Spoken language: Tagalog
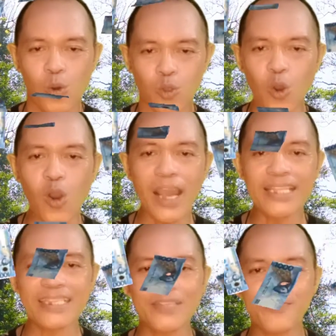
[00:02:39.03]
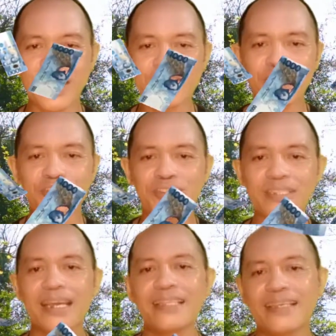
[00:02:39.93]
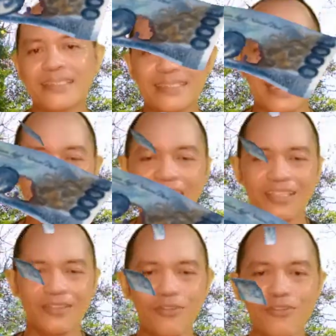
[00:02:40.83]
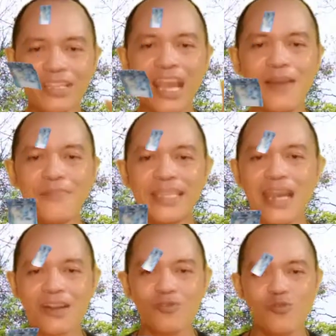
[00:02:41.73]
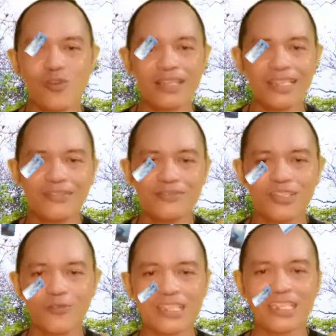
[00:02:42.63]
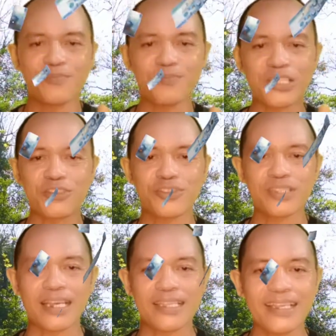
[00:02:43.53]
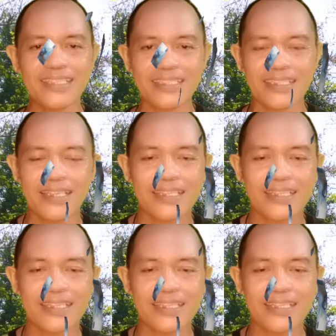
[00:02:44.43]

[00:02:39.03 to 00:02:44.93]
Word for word: 200 pesos challenge. Dahil una, may nakakuha na dun sa 100 pesos challenge.